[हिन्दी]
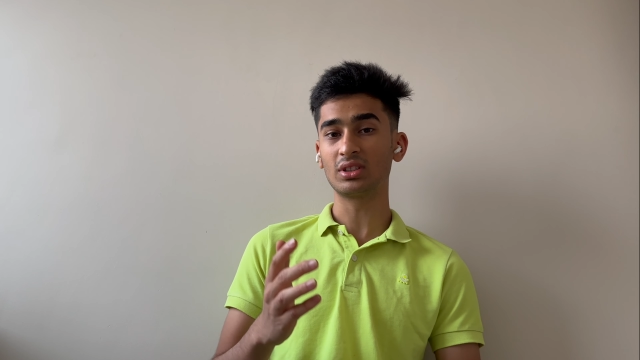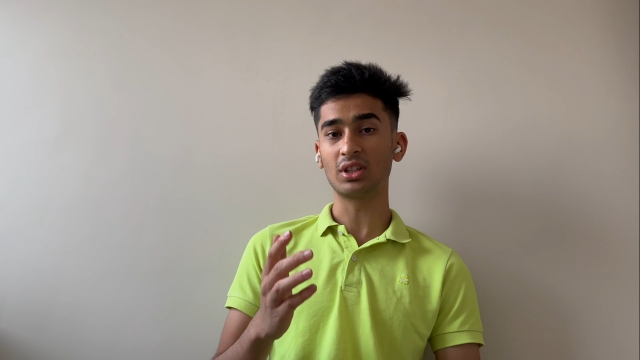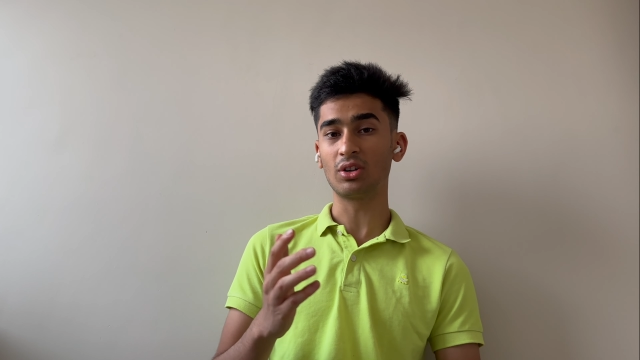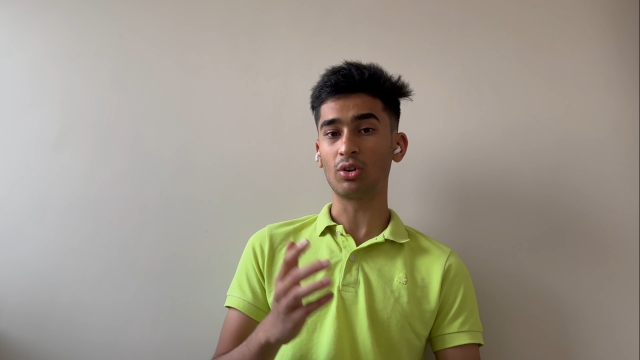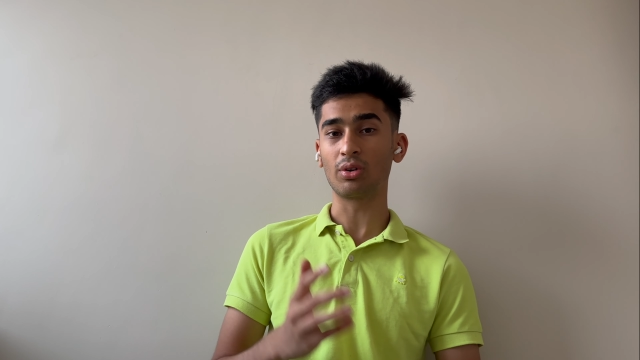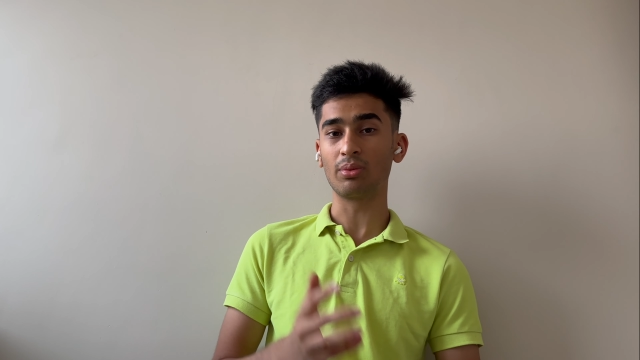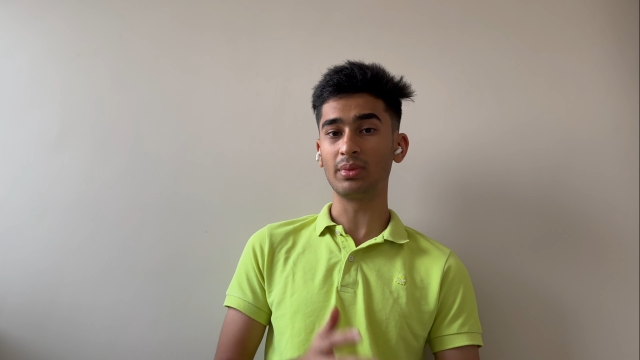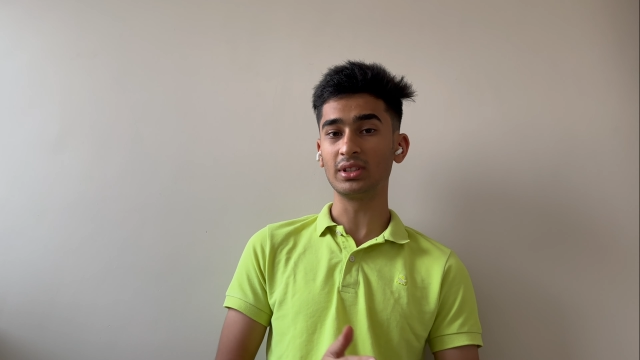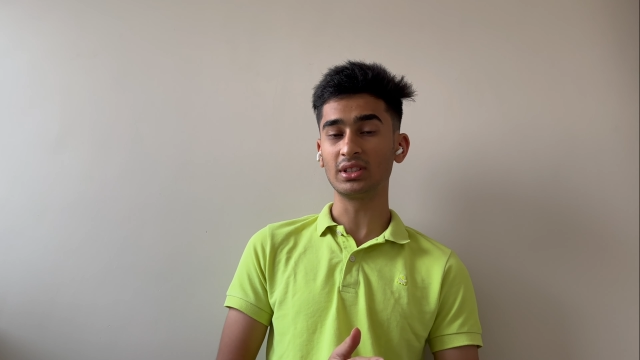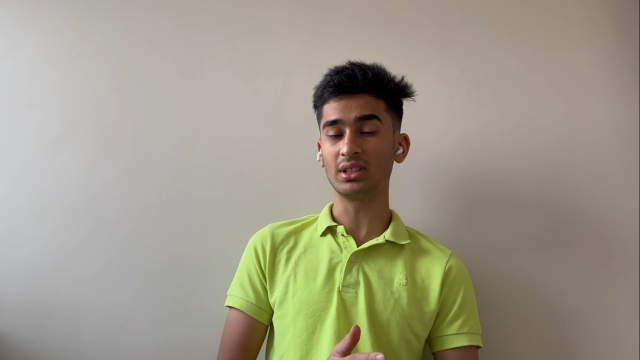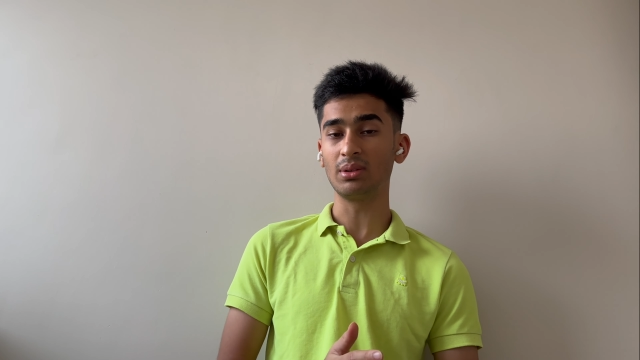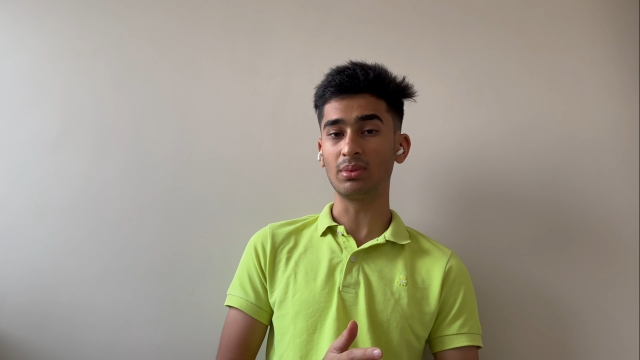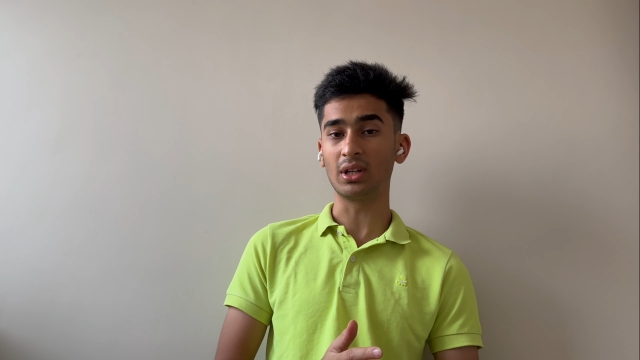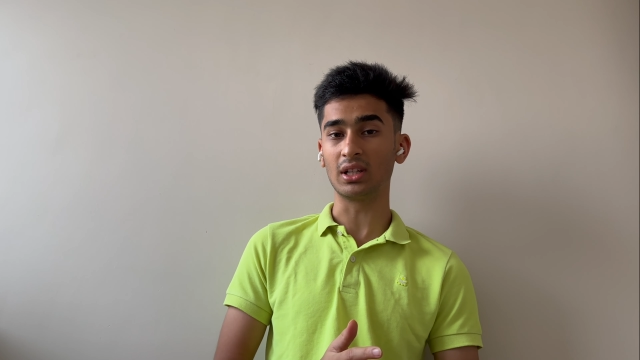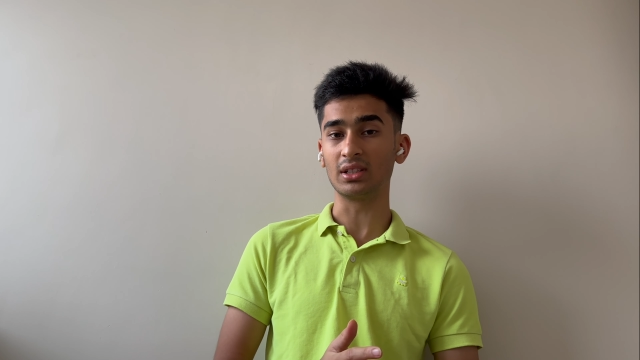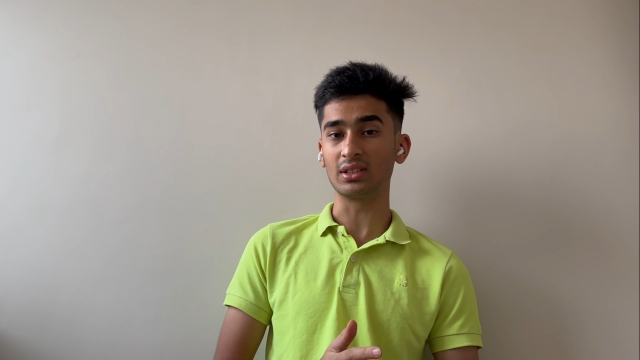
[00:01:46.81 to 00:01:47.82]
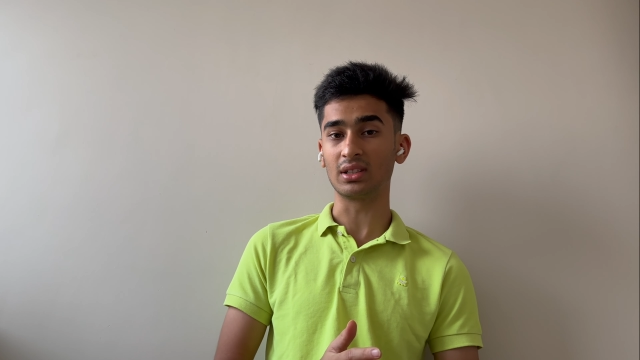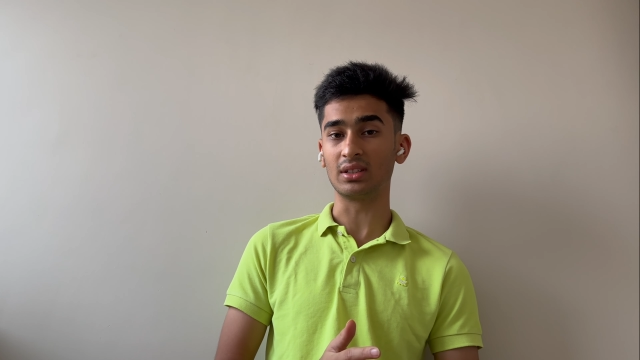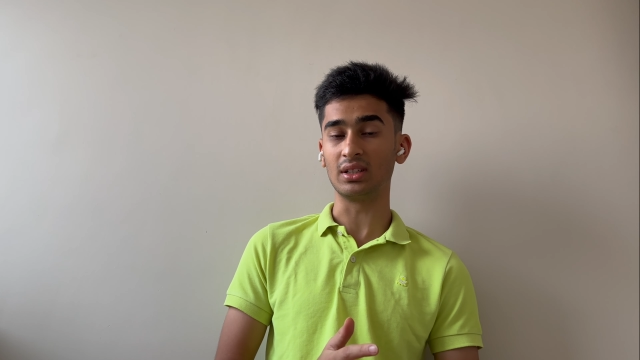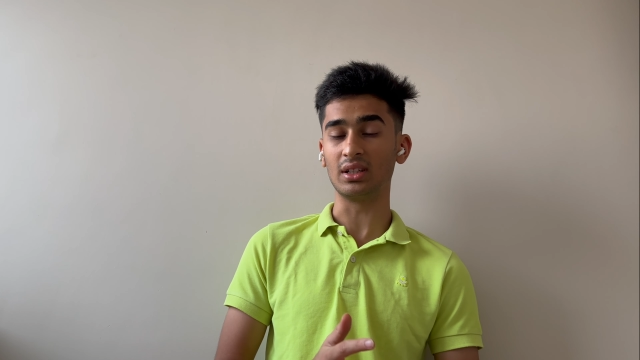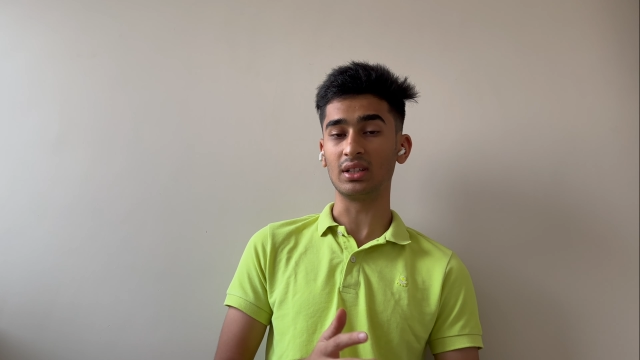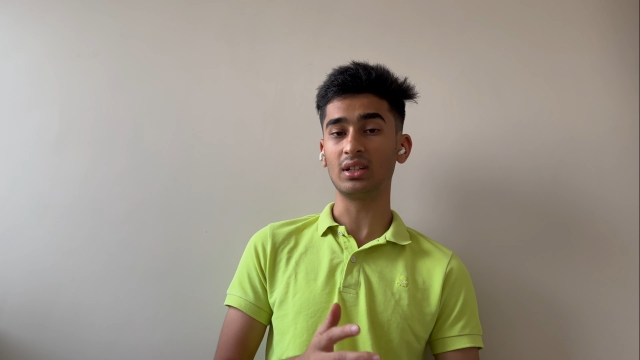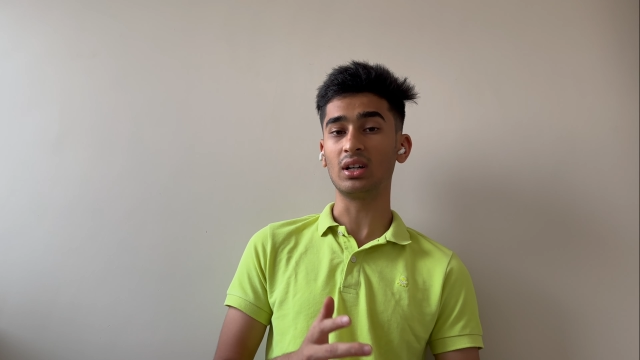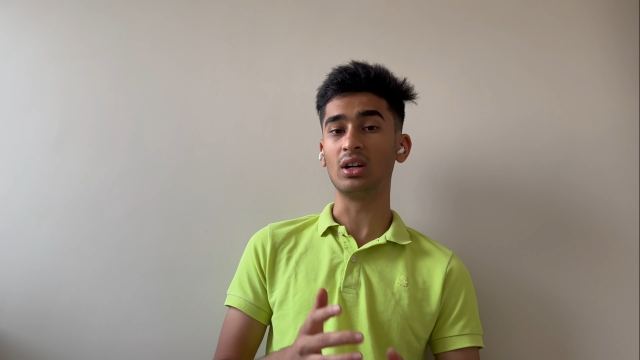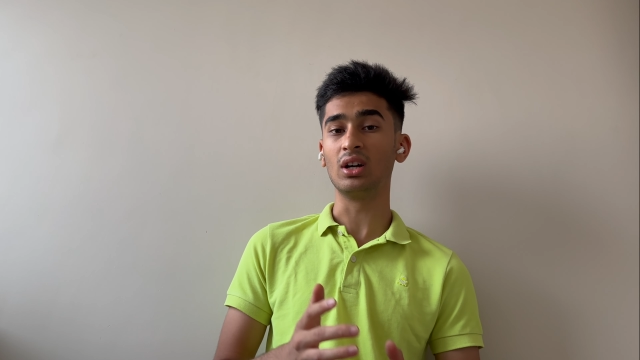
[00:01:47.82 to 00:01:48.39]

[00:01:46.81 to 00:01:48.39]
के डॉक्यूमेंट्स नहीं बना सकती है ना